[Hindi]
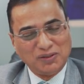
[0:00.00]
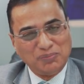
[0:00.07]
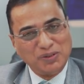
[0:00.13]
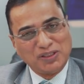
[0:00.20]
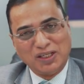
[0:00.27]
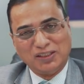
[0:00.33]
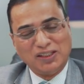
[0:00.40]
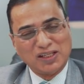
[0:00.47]

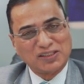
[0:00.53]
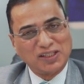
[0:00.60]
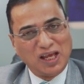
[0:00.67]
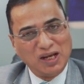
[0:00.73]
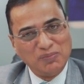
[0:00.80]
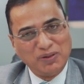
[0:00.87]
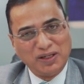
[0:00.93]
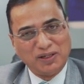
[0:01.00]
पिछले 10
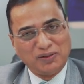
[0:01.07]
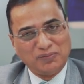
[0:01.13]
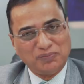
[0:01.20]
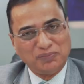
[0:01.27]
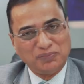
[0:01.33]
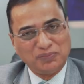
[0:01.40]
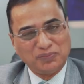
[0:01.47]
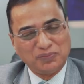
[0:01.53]
साल में
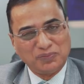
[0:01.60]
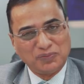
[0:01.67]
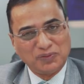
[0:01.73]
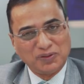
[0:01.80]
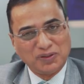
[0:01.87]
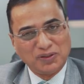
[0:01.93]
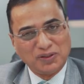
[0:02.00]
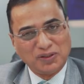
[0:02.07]

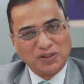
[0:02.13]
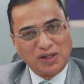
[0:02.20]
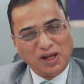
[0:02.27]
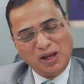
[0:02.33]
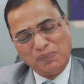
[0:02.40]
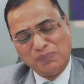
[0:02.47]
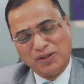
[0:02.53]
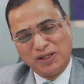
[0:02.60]

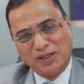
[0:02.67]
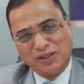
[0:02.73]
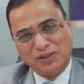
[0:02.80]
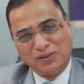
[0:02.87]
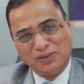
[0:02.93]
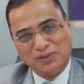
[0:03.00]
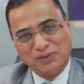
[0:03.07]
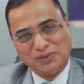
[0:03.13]
आपने
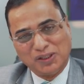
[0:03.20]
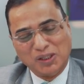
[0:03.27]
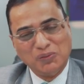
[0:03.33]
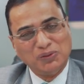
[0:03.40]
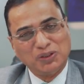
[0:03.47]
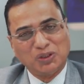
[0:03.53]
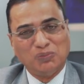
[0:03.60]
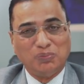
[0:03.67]

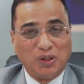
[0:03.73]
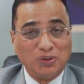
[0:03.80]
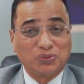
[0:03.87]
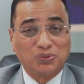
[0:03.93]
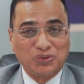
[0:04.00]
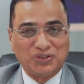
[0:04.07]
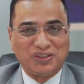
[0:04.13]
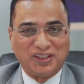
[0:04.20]
धनवंतरी को बहुत
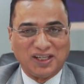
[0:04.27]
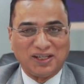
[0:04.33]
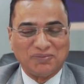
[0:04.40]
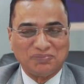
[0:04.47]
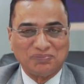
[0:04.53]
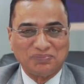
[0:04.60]
कुछ दिया